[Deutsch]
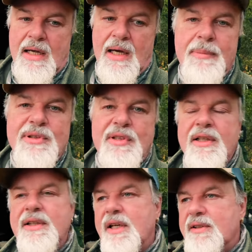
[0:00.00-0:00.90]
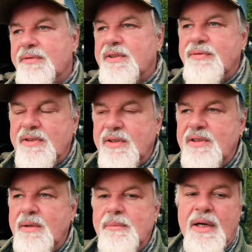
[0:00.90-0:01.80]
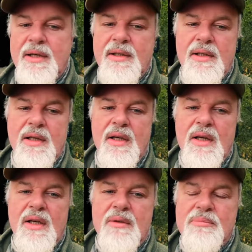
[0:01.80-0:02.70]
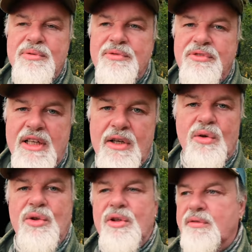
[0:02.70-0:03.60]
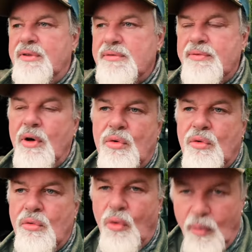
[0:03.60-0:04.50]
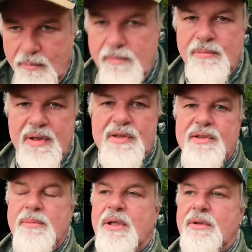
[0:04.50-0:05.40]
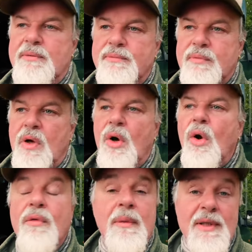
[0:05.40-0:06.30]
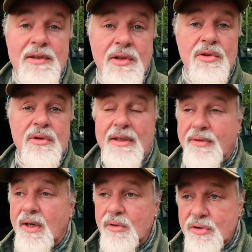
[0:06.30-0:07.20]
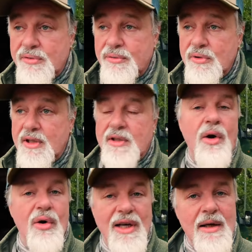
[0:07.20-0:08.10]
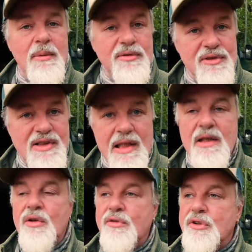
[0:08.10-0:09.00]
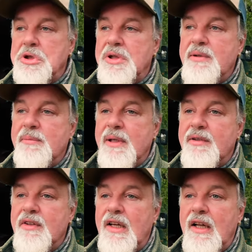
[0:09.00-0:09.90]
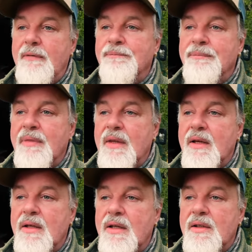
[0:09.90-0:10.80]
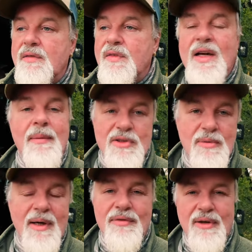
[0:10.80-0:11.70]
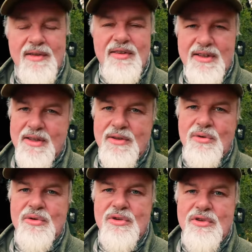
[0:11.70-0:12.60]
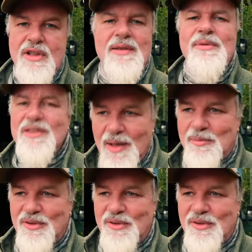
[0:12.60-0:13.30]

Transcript: Habe ich da etwas? Was sind denn meine Beweggründe? Was, warum will ich das denn machen? Und wenn man das dann so in etwa rausgefunden hat, auch gerne mal auf den Zettel aufgeschrieben hat, dann kann man das nochmal reflektieren und nach dem Weshalb